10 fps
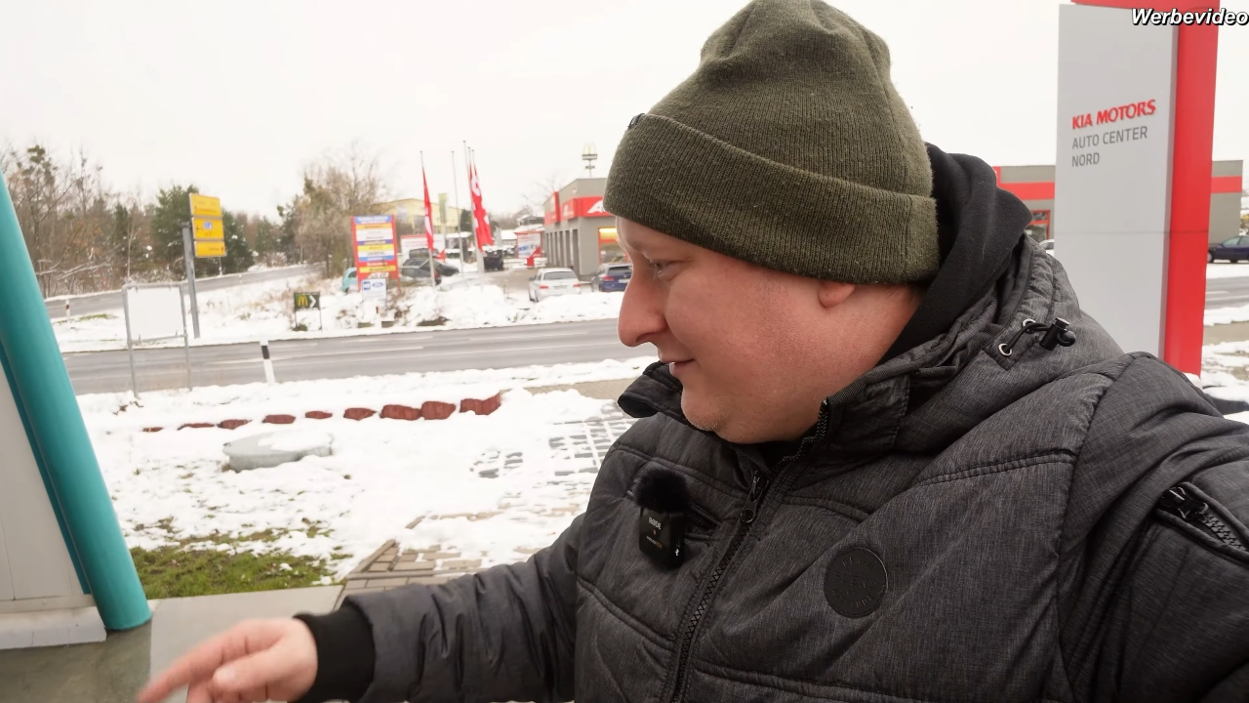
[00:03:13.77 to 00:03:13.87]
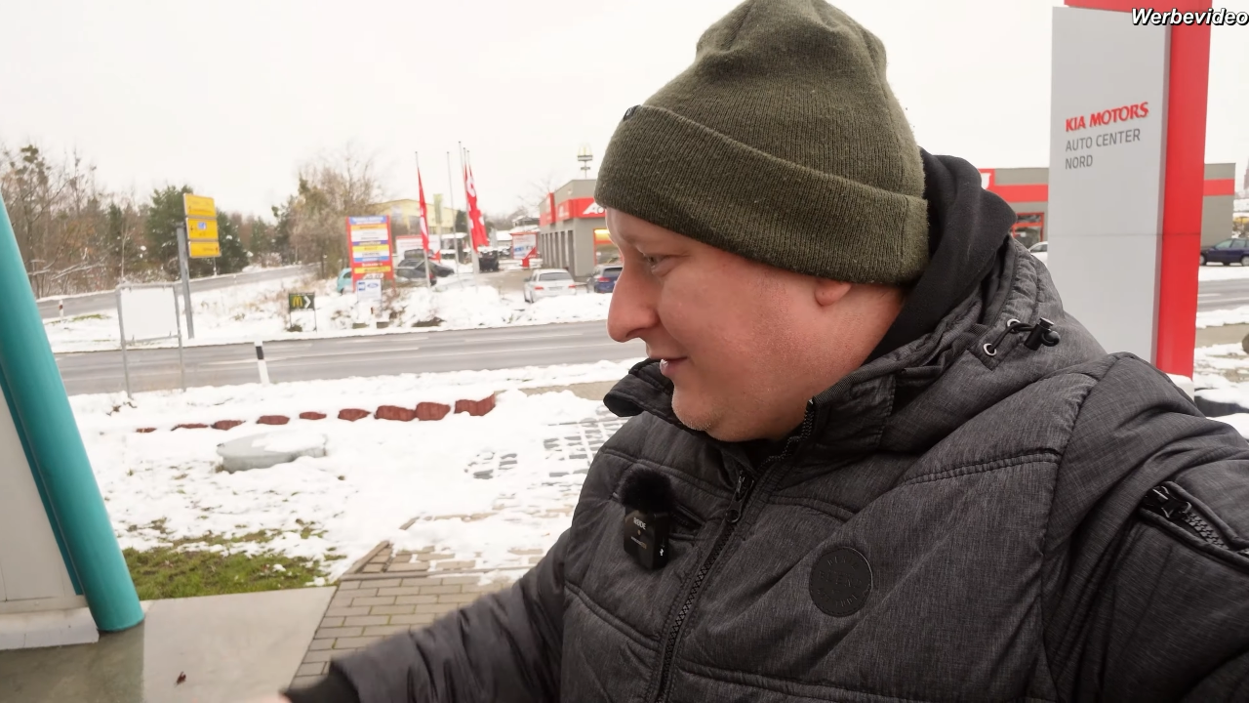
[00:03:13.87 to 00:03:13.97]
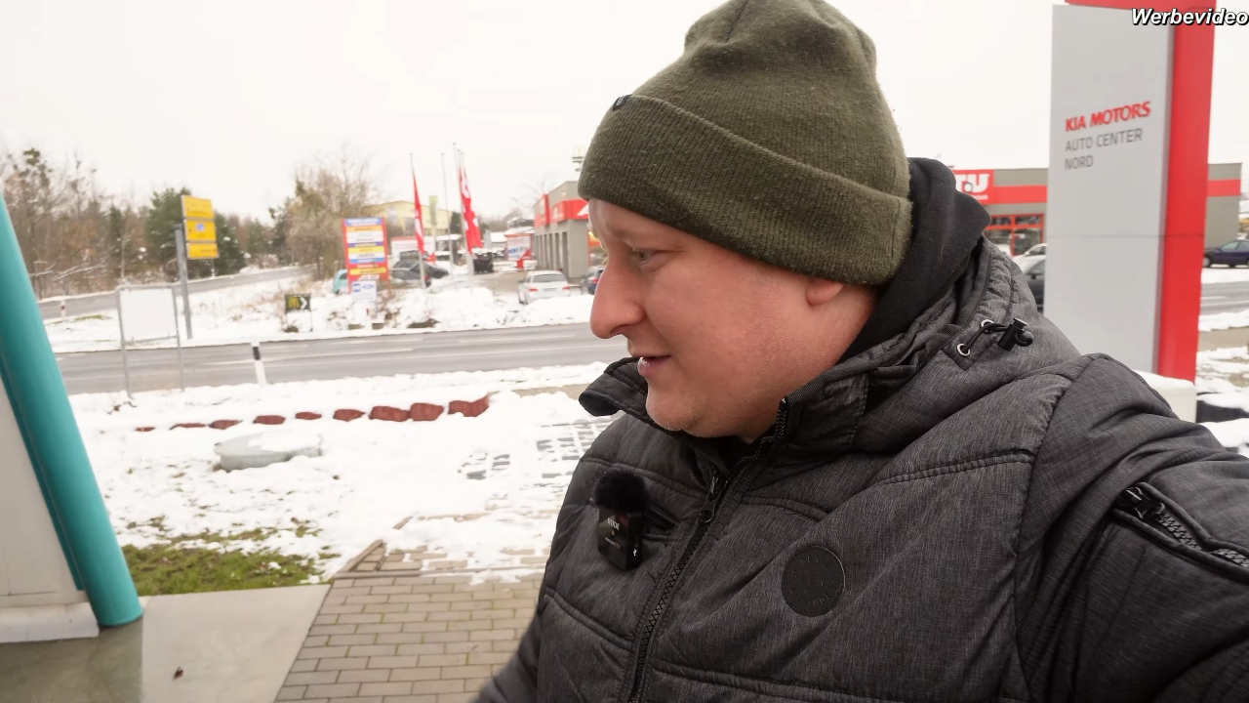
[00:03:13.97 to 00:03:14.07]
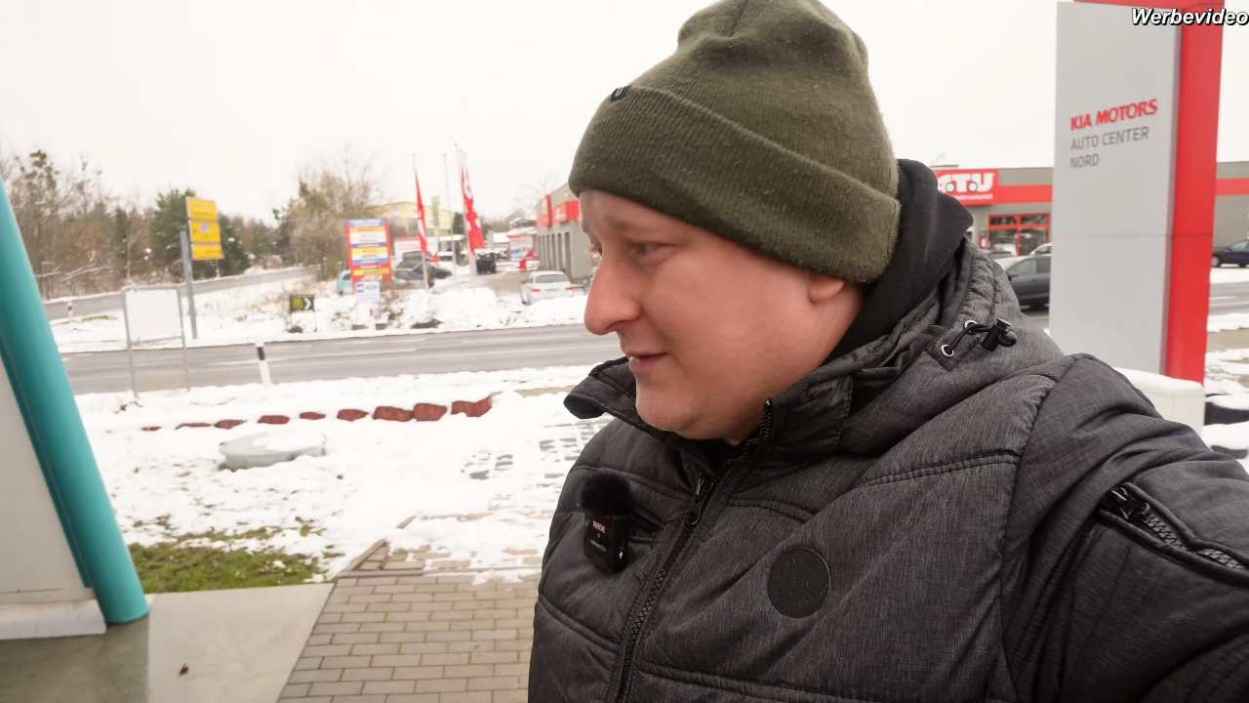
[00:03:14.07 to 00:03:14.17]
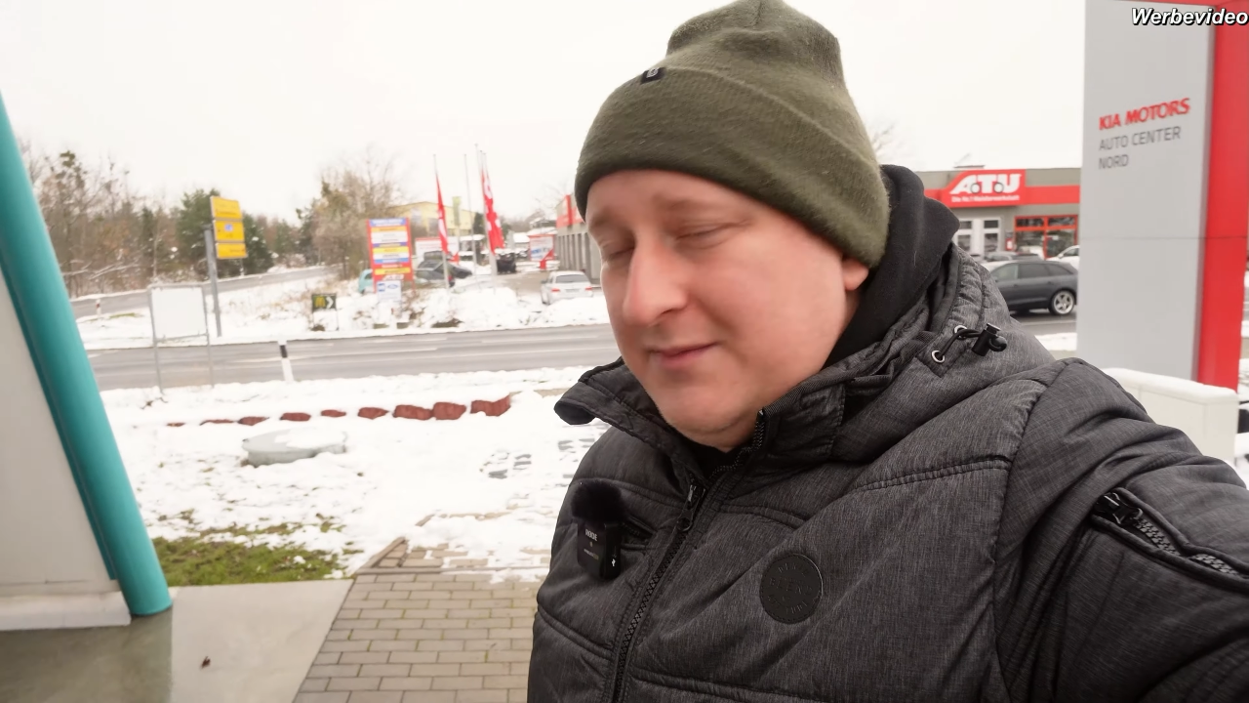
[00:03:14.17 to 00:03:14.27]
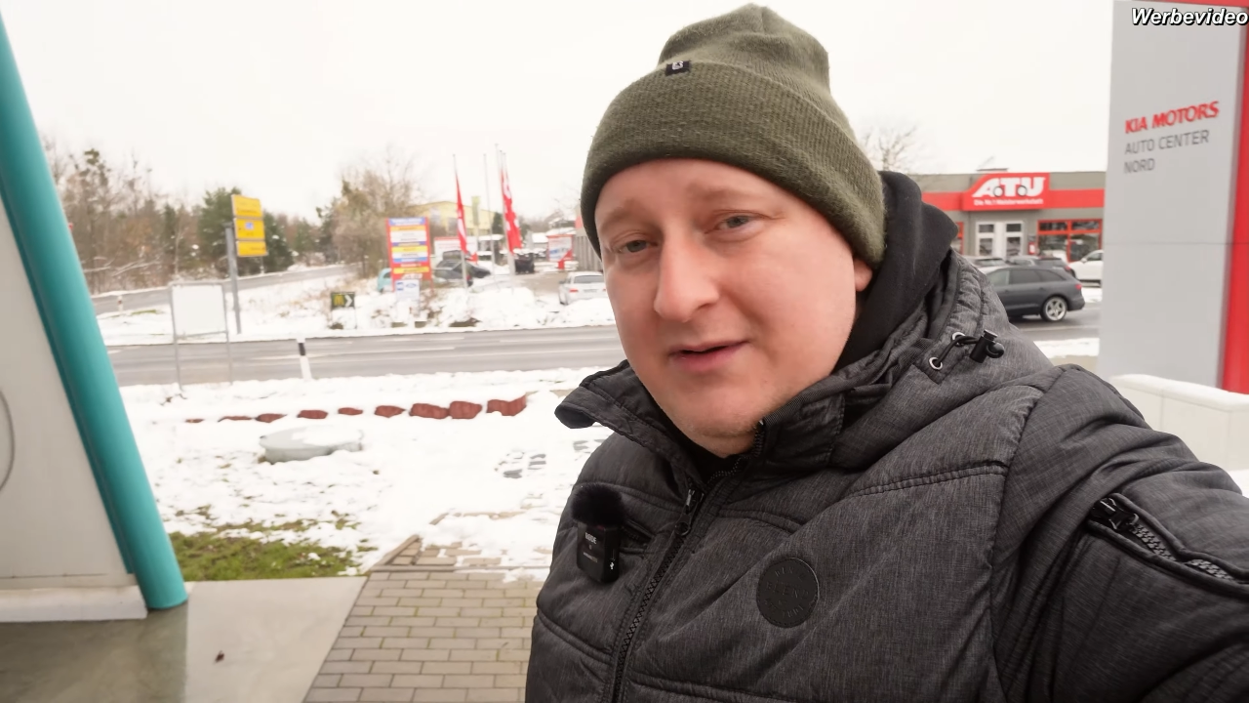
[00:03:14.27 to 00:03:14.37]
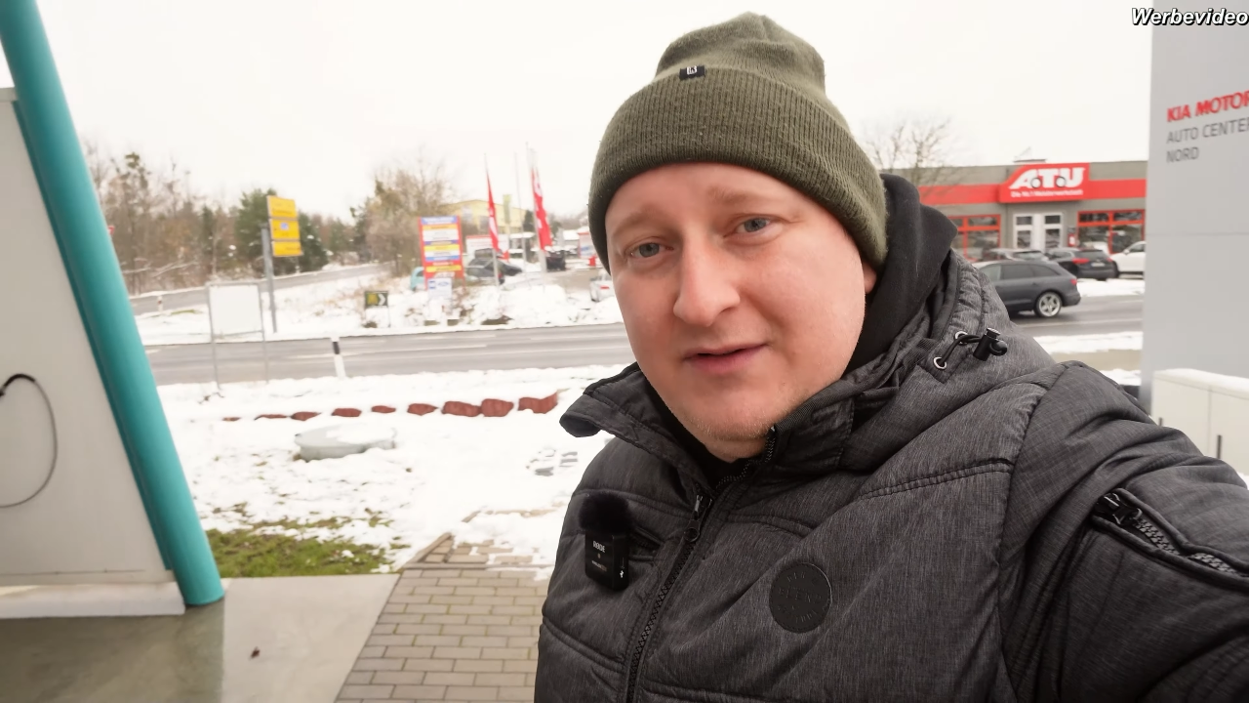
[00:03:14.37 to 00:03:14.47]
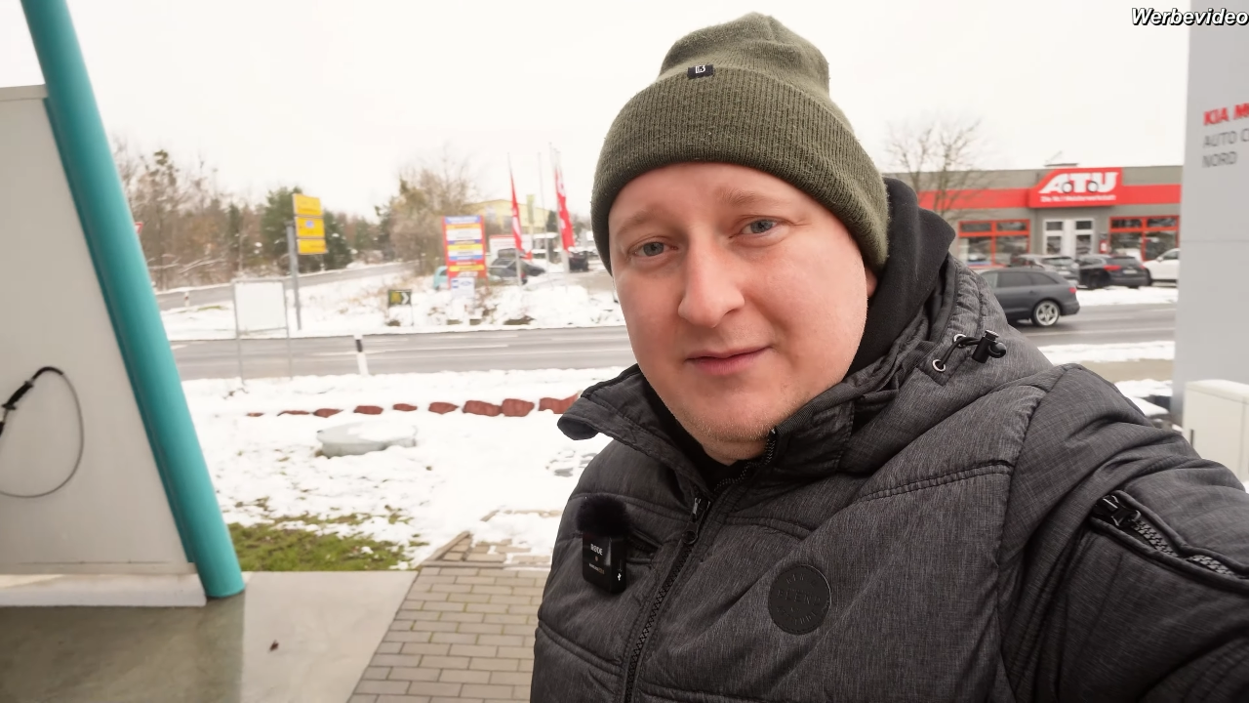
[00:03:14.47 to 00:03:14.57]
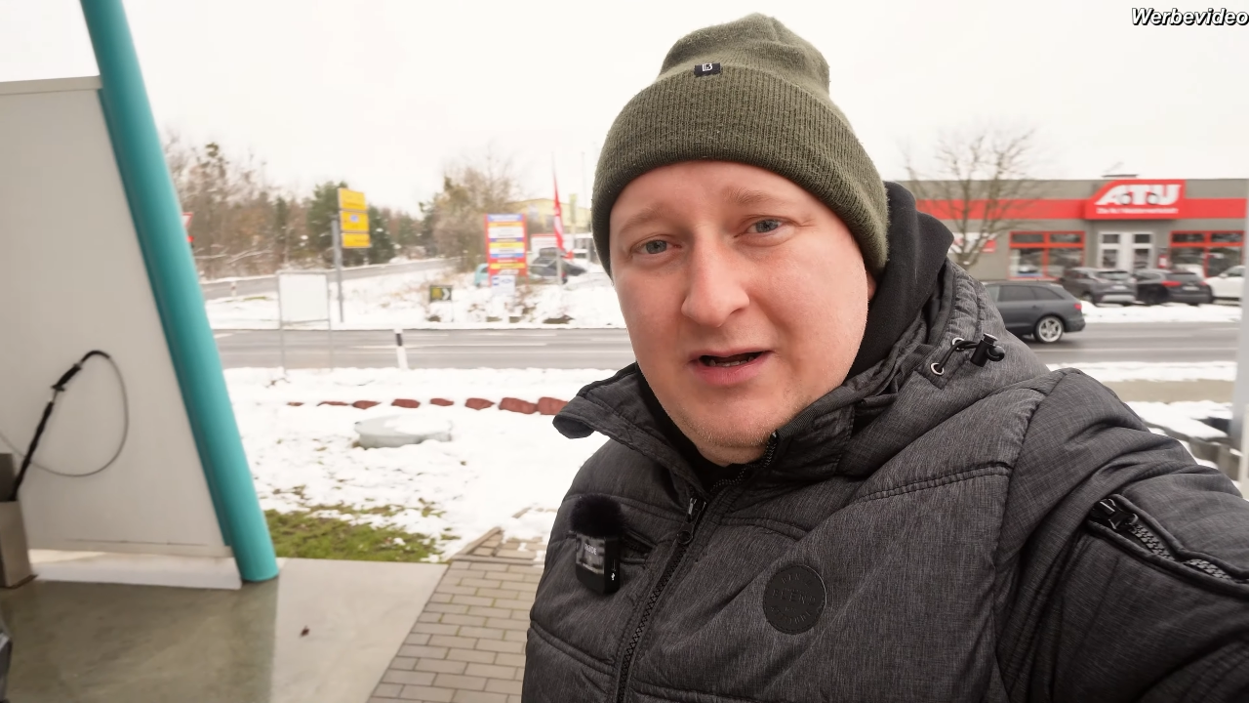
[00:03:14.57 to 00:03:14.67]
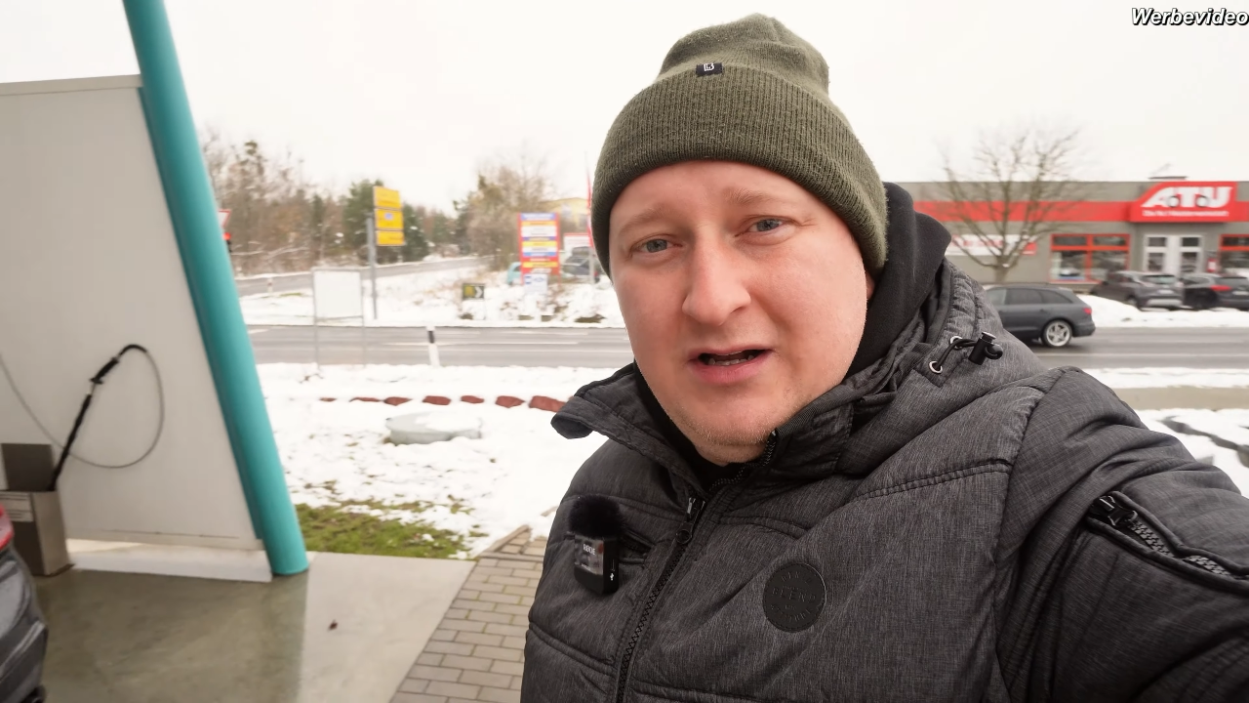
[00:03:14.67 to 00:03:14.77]
Fahre ich mit dem
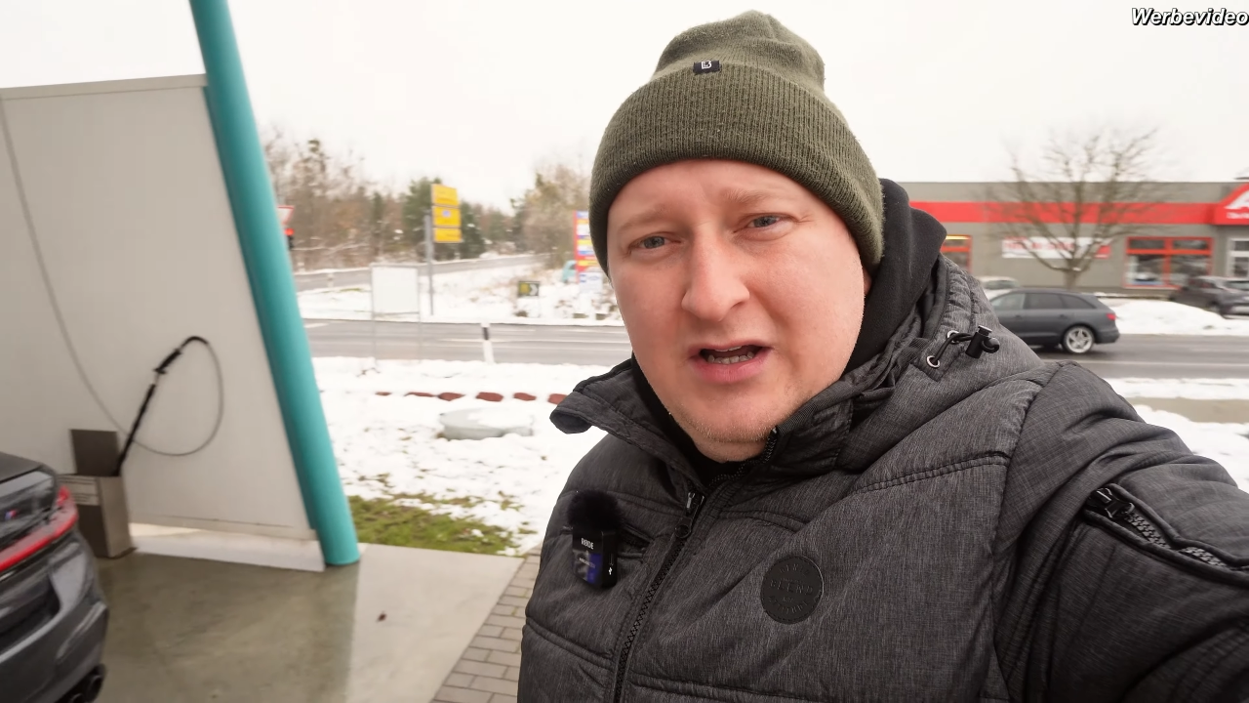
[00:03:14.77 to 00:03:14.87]
BMW mal,